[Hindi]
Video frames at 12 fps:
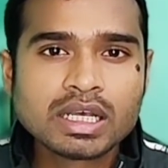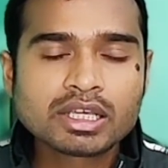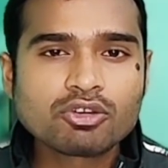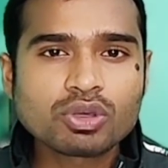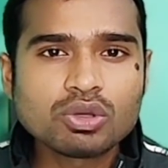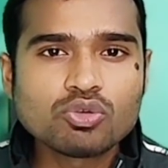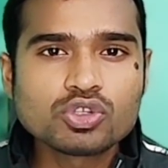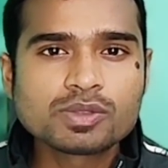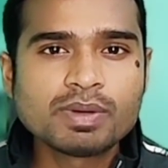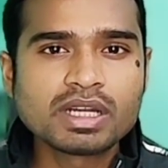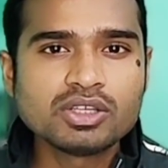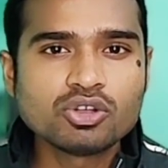क्योंकि
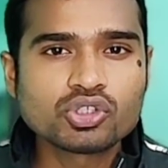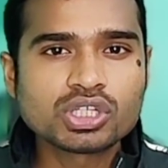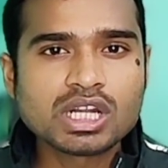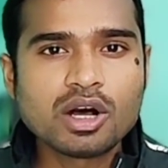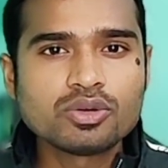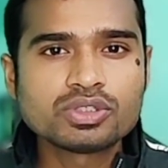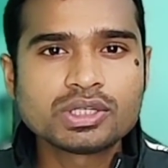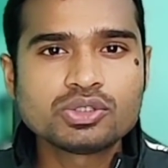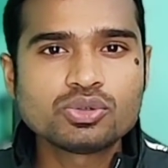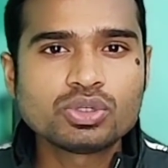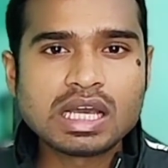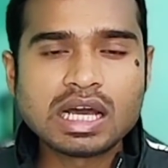उस पर योजनाओं से
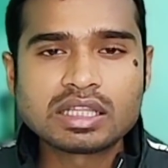जुड़ी